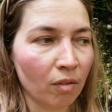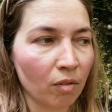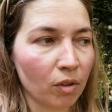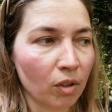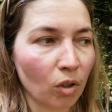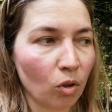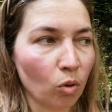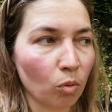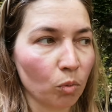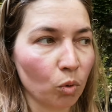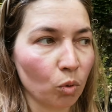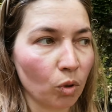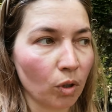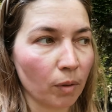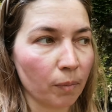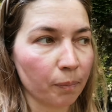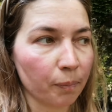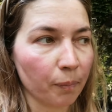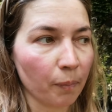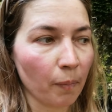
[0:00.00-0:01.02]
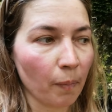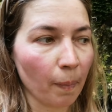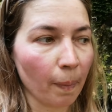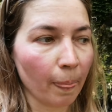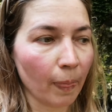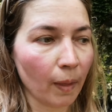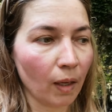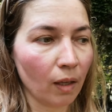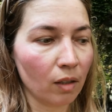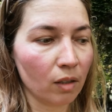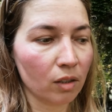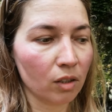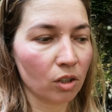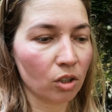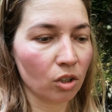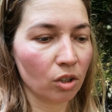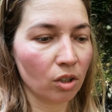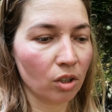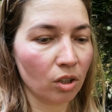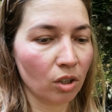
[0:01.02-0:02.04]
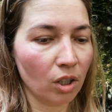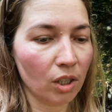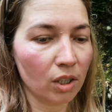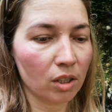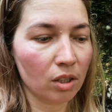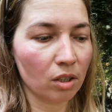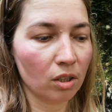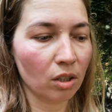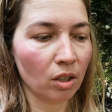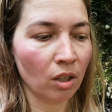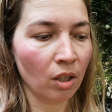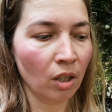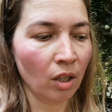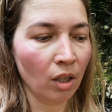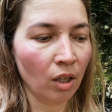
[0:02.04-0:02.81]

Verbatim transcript: в таком духе. А, значит, есть